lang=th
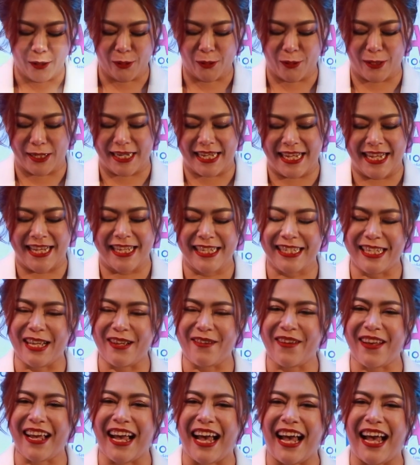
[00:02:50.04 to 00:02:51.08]
ตัวนี้ใช่
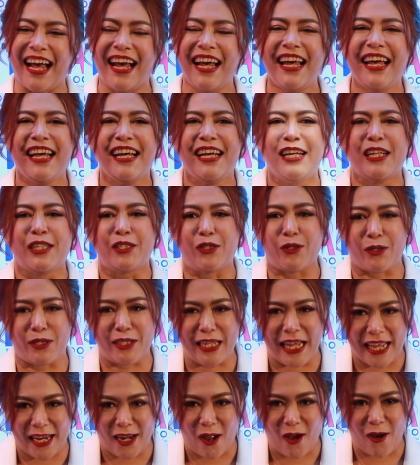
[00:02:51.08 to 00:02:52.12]
ไหมคะจุด
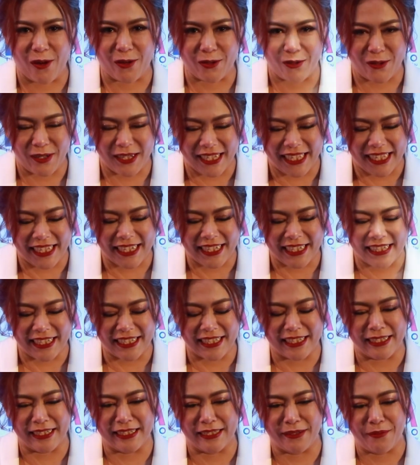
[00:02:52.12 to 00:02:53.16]
เด่นของตัวนี้คื
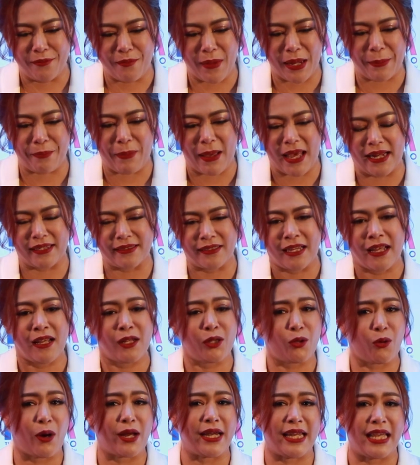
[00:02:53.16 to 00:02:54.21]
อมันเป็น
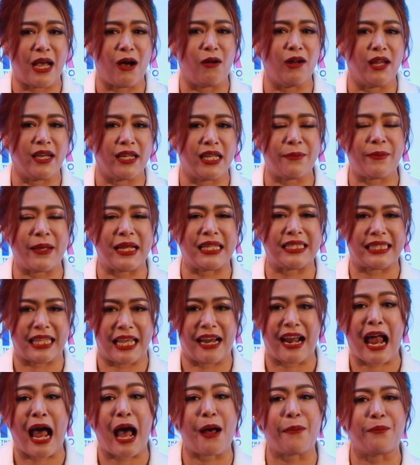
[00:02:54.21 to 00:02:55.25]
ตัวเดียวเลยที่เป็นเซ
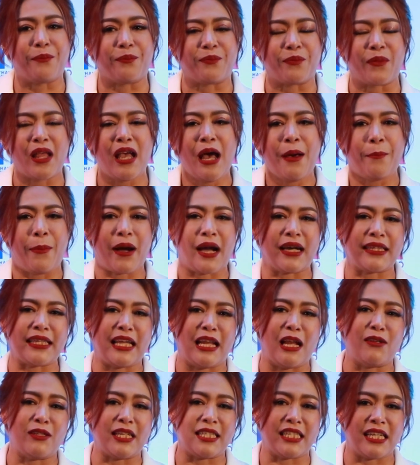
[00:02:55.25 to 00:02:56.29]
รั่มปกติ
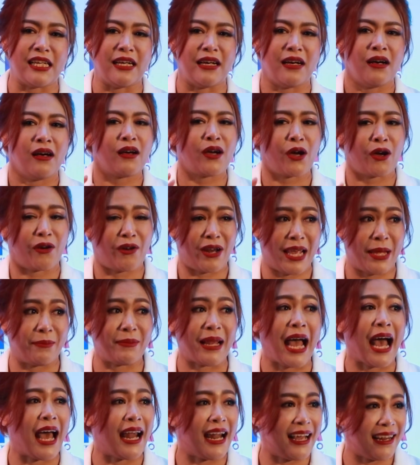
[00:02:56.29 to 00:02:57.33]
เราจะเจอครีม
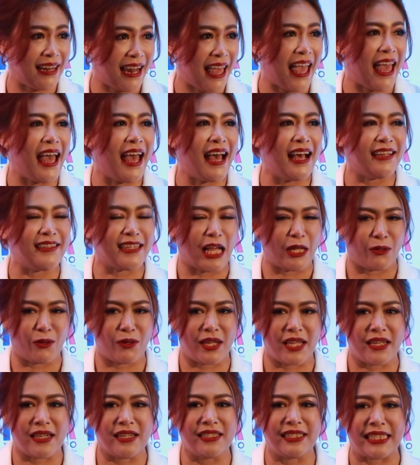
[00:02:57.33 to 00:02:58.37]
ทารักแร้แต่ตัว
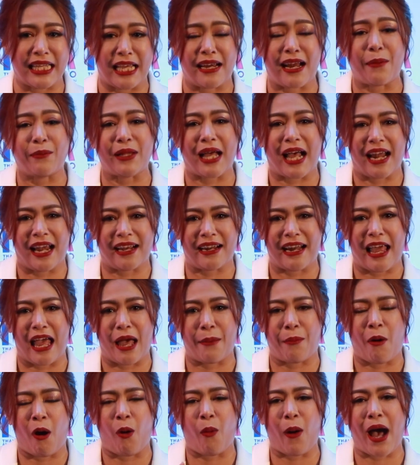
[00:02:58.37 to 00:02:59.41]
นี้คือเซรั่มทารักแร้
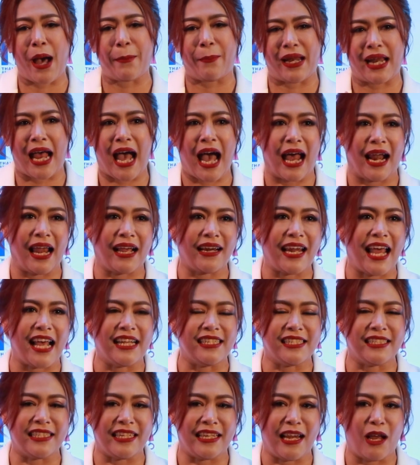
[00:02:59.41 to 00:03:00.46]
เพราะว่าปัญหารักแร้
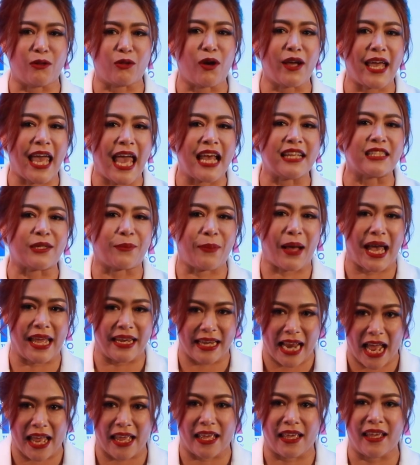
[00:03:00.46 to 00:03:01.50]
จริงๆแล้วต้องแก้จากภาย
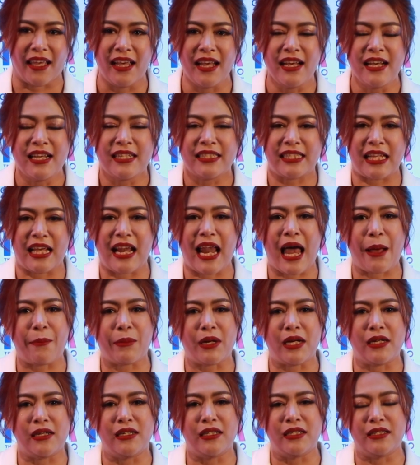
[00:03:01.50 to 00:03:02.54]
ในเซรั่ม
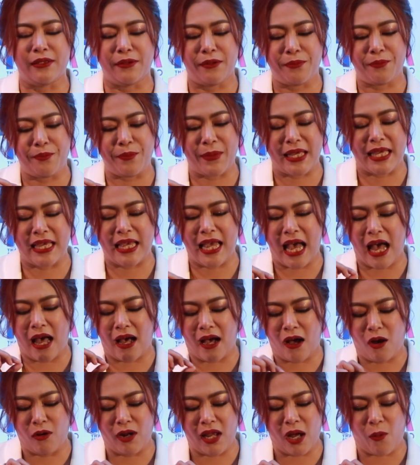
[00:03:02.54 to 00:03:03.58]
คือมี
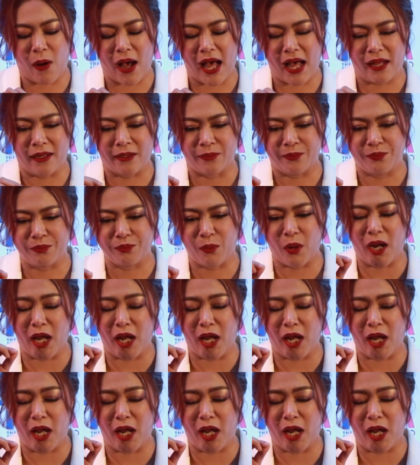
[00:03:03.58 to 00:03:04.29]
เขาเรียกว่าโม